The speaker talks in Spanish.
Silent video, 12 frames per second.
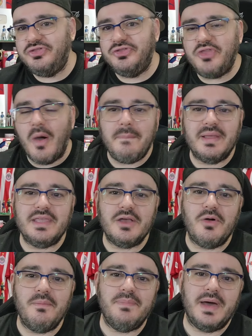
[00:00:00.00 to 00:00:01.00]
Tópate
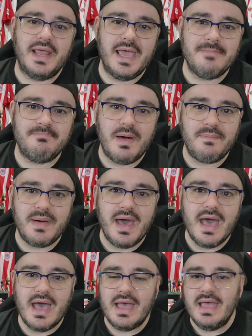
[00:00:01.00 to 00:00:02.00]
con pared,
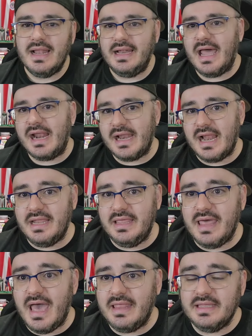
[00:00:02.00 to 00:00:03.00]
papá. La
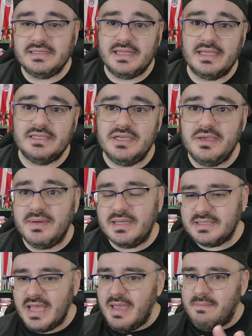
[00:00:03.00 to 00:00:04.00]
realidad es que a
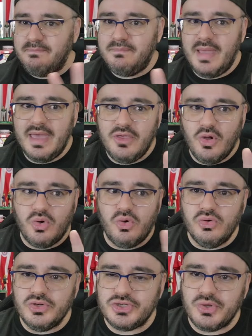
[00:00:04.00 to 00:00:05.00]
Chivas medio
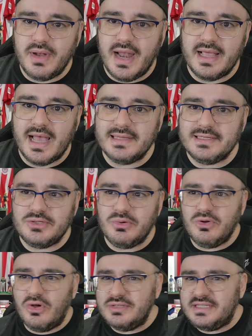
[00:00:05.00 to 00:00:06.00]
justo le alcanza
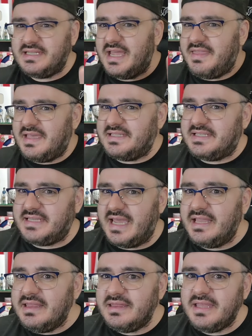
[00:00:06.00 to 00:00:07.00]
un once
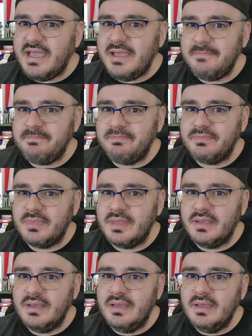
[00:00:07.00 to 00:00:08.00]
decente.
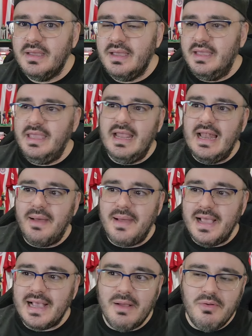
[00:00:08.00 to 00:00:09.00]
Y la
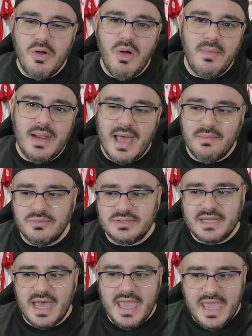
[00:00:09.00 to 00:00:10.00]
banca luego hablamos,
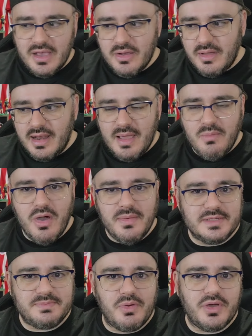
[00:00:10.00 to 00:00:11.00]
ahí le
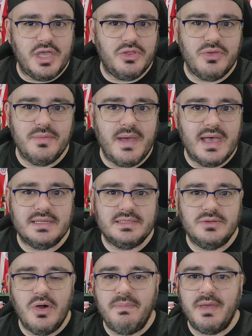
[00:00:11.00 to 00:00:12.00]
mueves poquito y más,
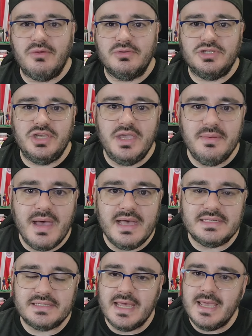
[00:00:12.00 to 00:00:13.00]
¿no? Pero
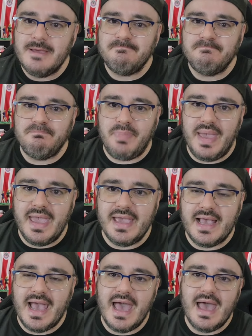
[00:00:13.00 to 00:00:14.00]
Chivas
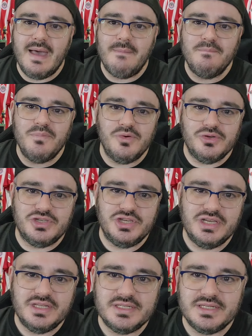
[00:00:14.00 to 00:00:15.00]
peca
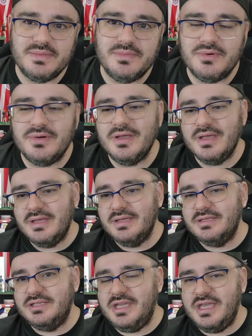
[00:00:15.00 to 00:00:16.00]
muchísimo.
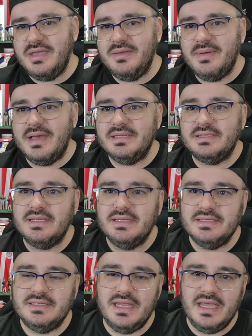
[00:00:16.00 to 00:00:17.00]
Chivas
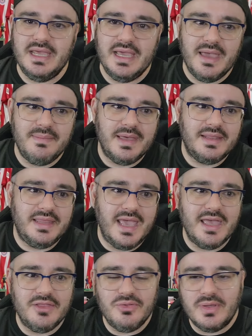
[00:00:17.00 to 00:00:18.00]
sigue
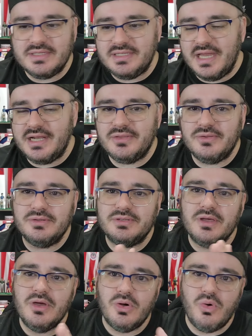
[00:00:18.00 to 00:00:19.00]
metiendo a ciertos
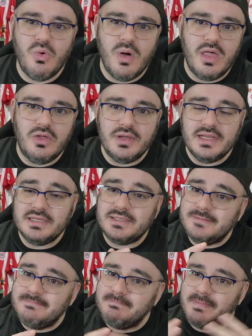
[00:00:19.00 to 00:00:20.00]
jugadores
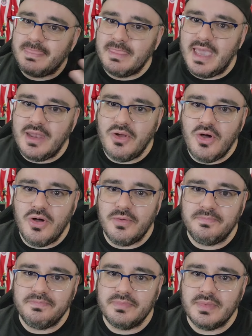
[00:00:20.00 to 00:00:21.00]
que
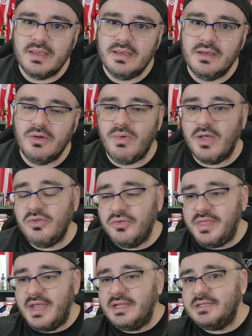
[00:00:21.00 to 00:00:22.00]
no, cuando
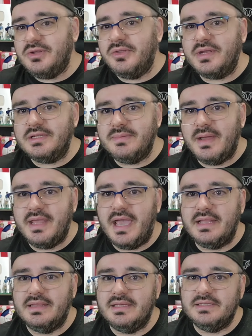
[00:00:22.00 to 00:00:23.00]
tienes otras
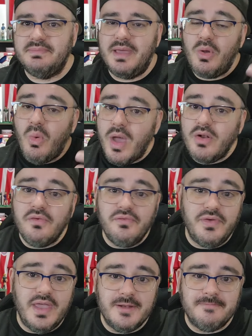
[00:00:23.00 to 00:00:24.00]
variantes. Pero bueno, en
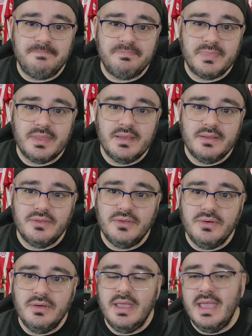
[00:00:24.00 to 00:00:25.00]
fin,
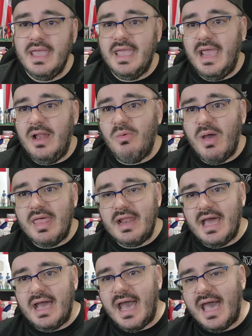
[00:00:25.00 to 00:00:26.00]
¿no? El
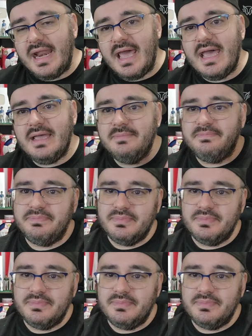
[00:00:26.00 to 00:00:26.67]
Guadalajara,